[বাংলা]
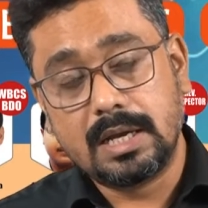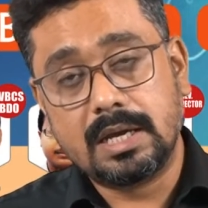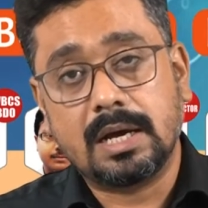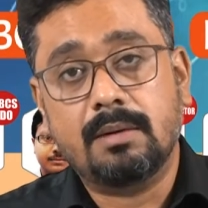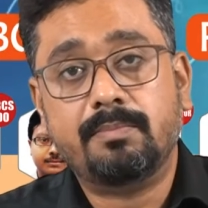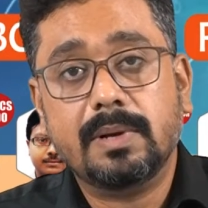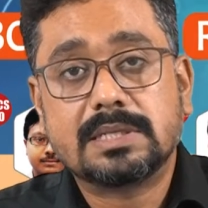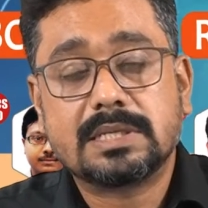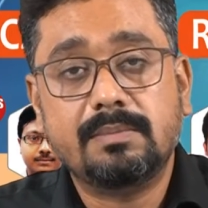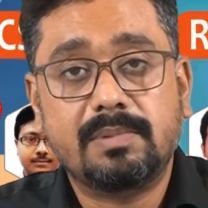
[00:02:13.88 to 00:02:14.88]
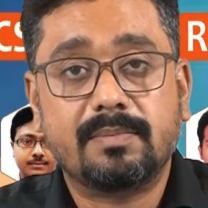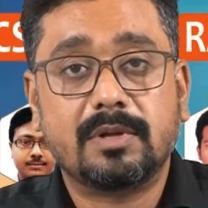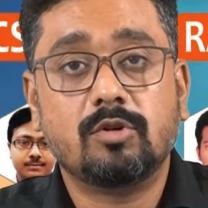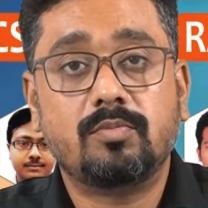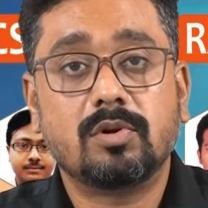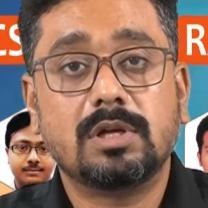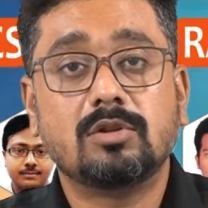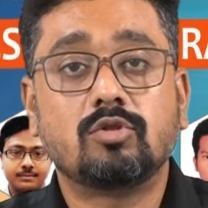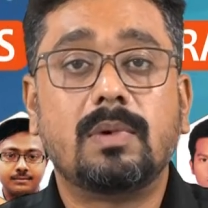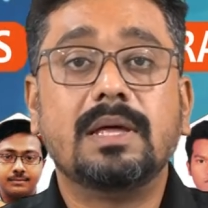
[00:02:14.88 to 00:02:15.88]
এই কম্পালসারি পেপারের উপর
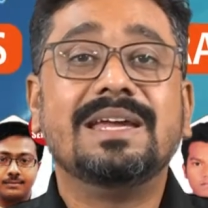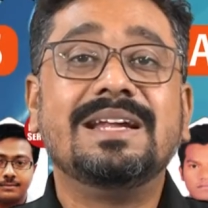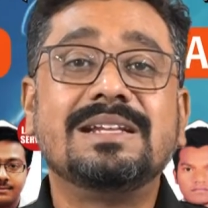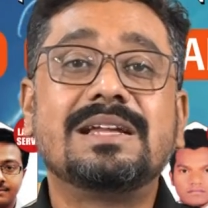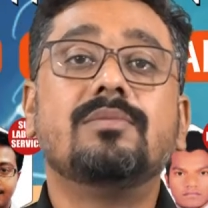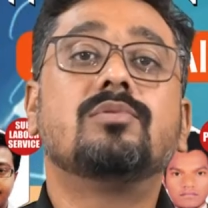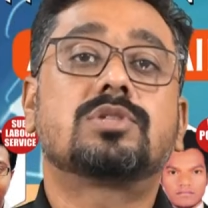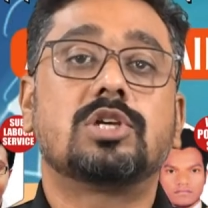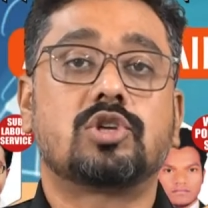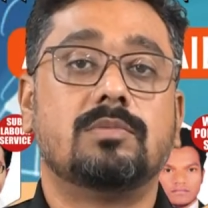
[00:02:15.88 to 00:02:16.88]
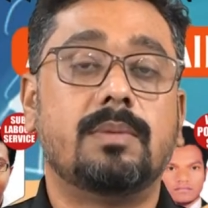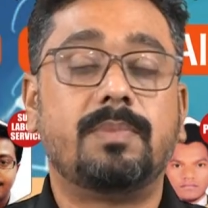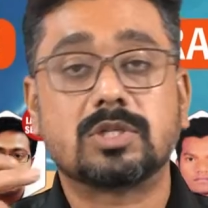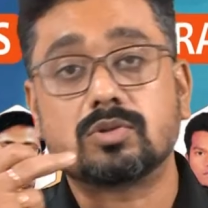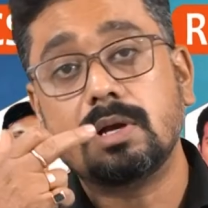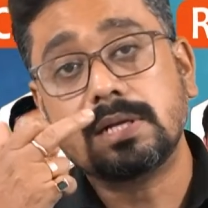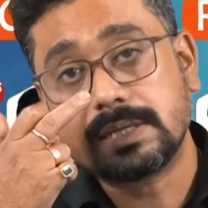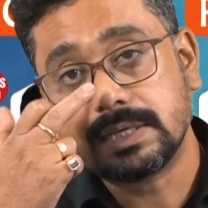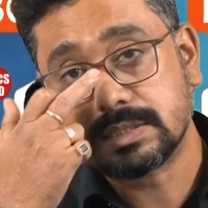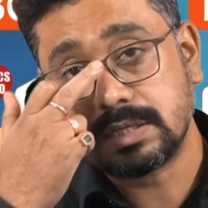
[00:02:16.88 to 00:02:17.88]
কিন্তু তোমার ইন্টারভিউ সেশন বা পার্সোনালিটি
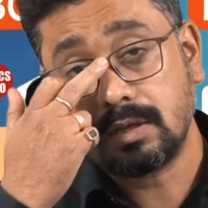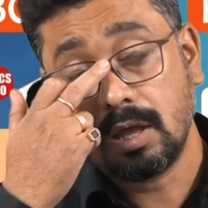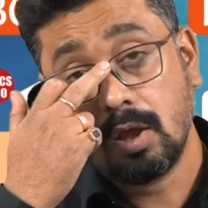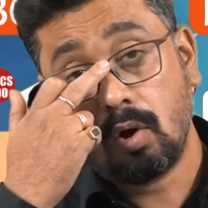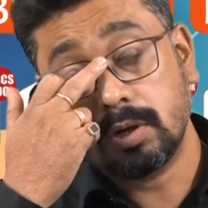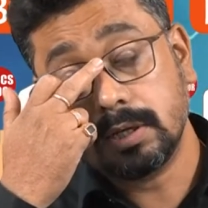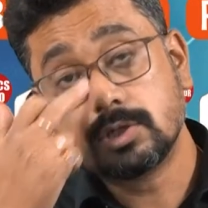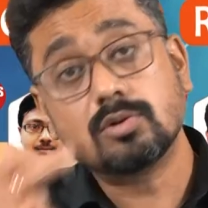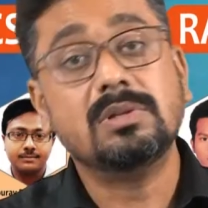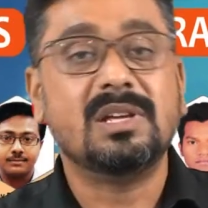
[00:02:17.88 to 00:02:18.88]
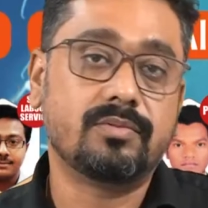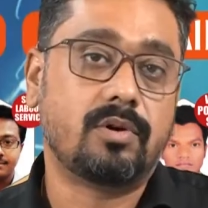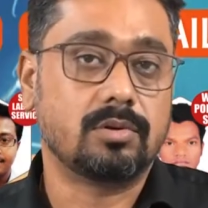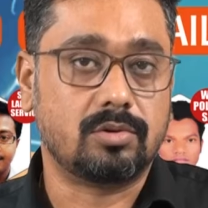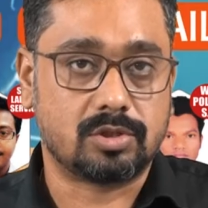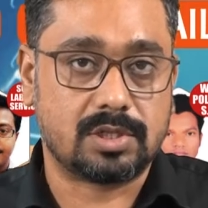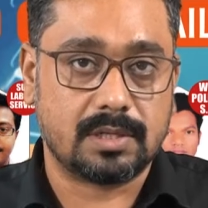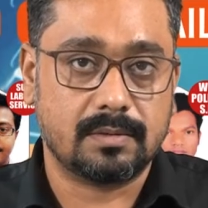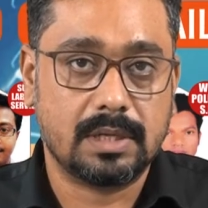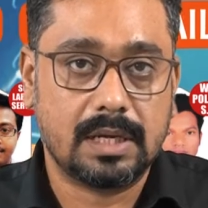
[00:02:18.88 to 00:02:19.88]
টেস্টে অনেক কিছু নির্ভর করছে
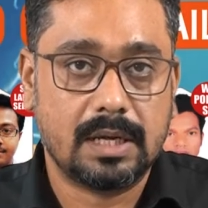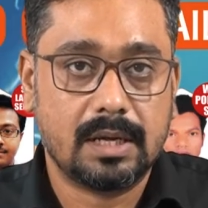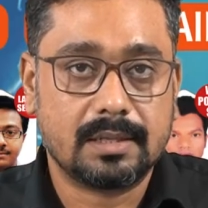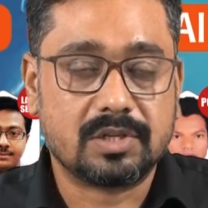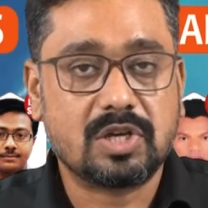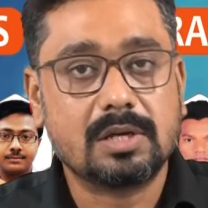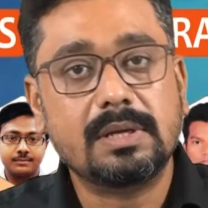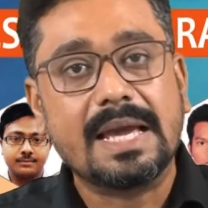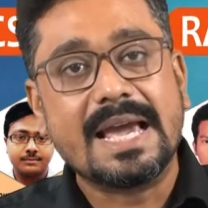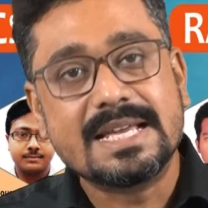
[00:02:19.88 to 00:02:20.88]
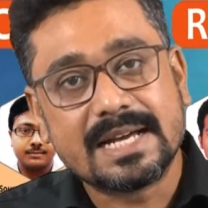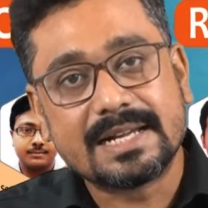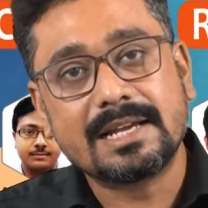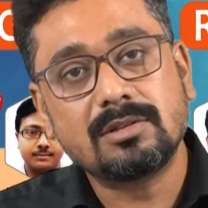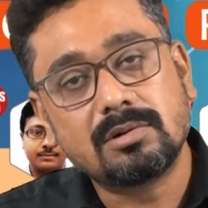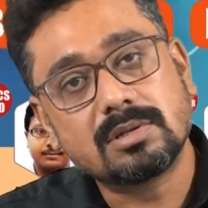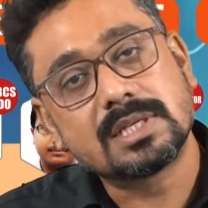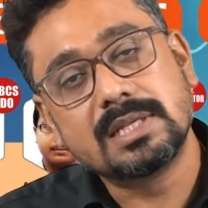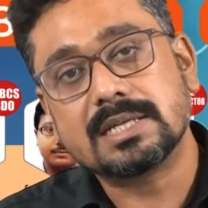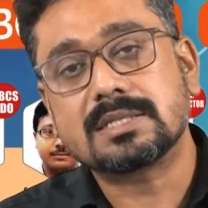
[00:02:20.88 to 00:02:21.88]
তা সেই জন্য এই জায়গায় কিন্তু একটু
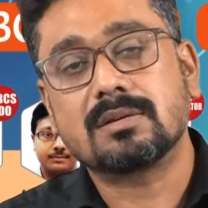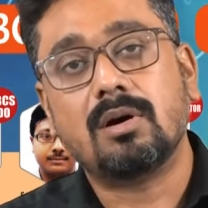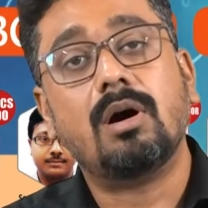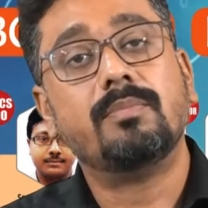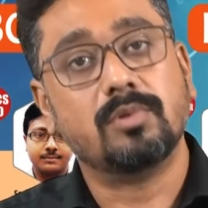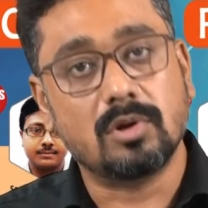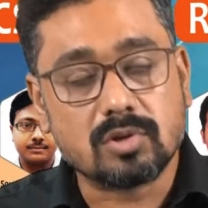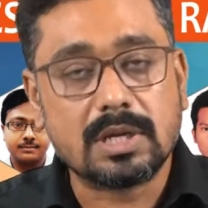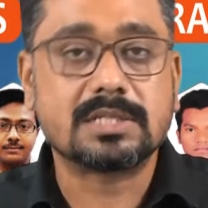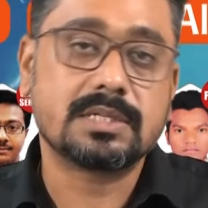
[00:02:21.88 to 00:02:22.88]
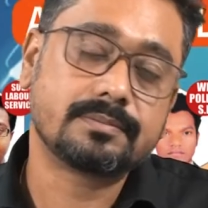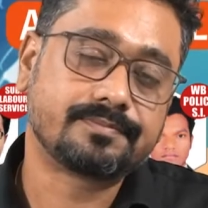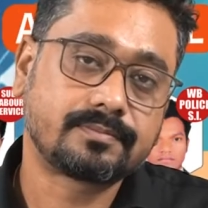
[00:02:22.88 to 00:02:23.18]
সিরিয়াস হওয়া প্রয়োজন আছে